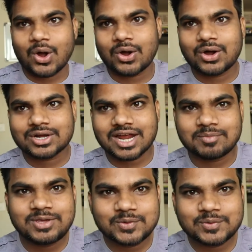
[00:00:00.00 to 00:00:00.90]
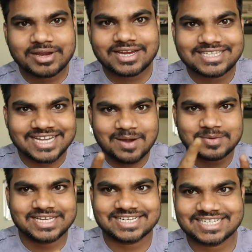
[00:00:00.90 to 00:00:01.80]
और अभी हूं मैं यहां
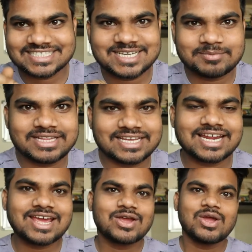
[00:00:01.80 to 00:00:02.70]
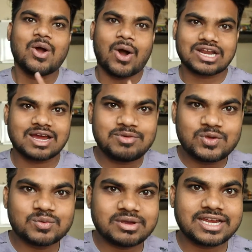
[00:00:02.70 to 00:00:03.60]
पे देखना है स्क्रीन में देखना है और अभी
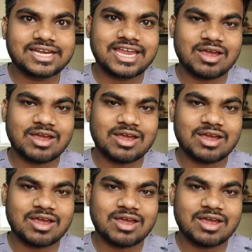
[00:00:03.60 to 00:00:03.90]
हूं मैं